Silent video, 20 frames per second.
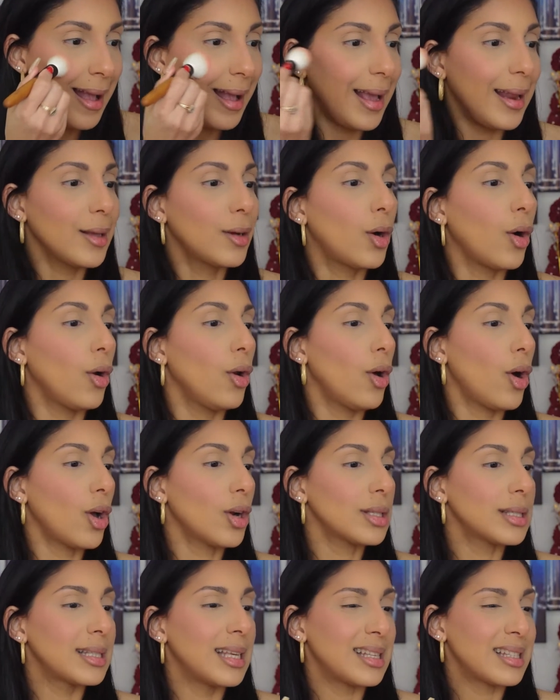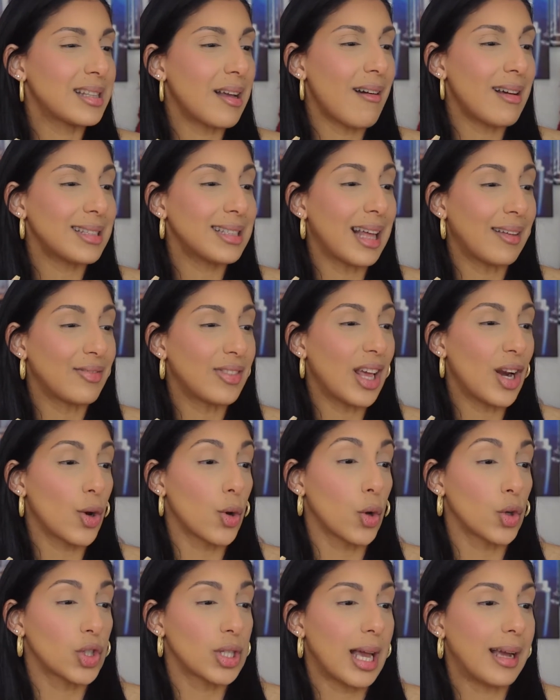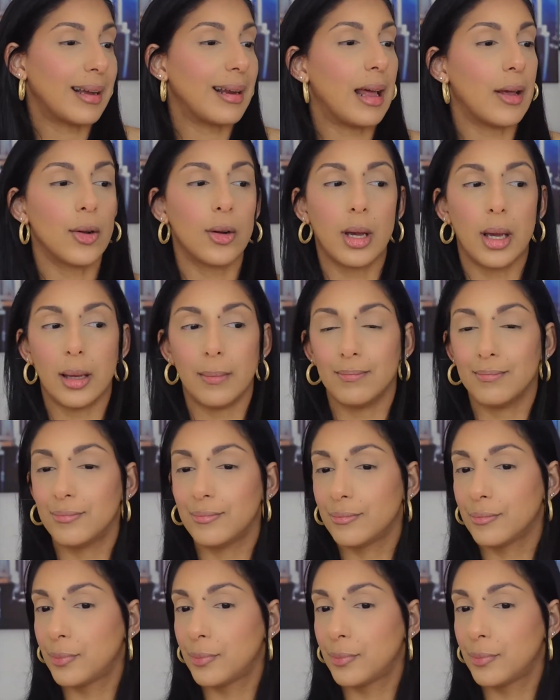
El color sí está bastante rosa, claro que